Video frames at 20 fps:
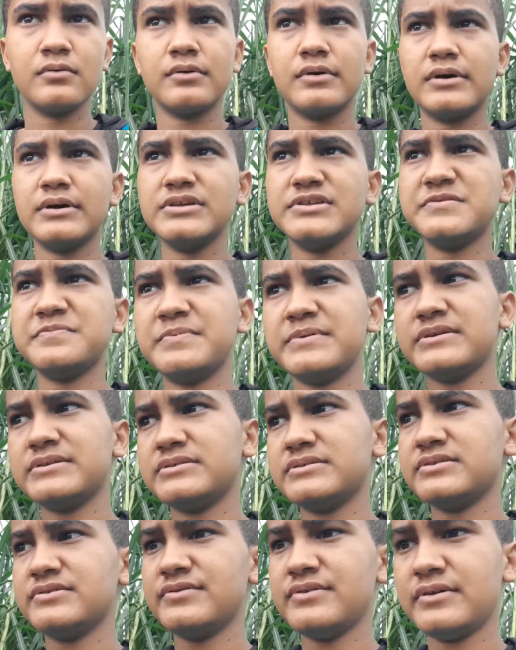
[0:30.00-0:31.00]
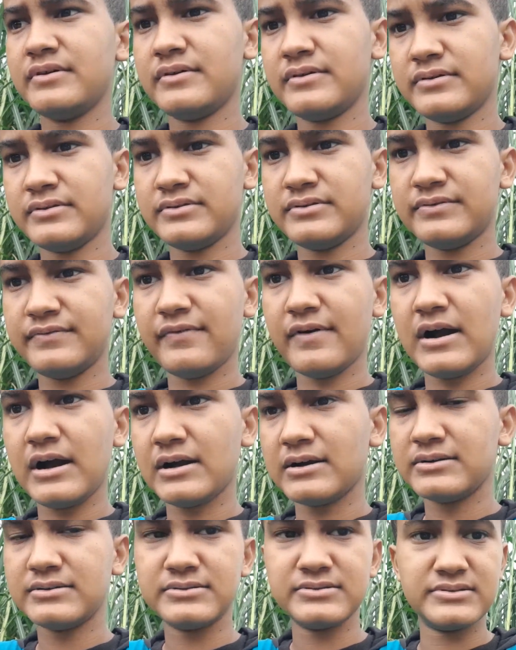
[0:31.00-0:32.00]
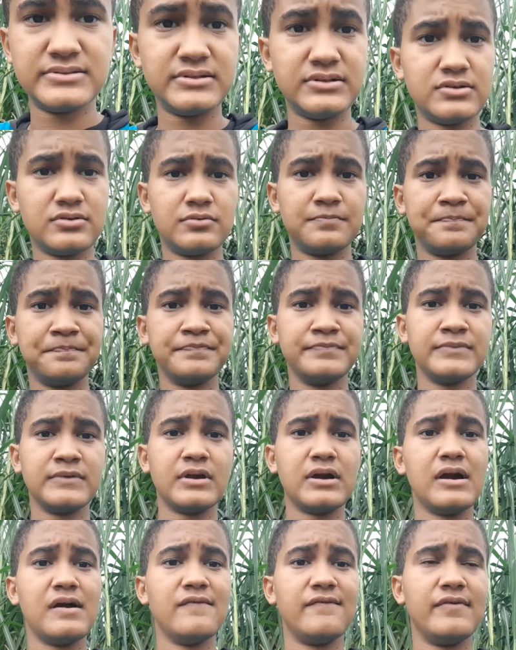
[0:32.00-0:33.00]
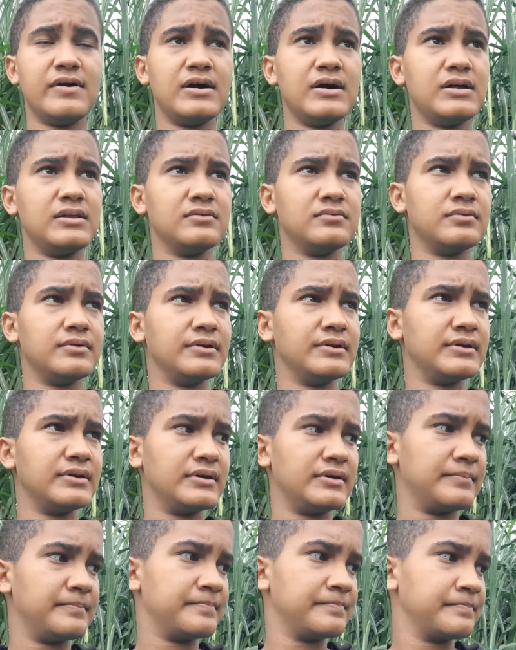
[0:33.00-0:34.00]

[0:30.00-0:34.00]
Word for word: qualquer espécie de, de vaca, certo? Cavalo, é...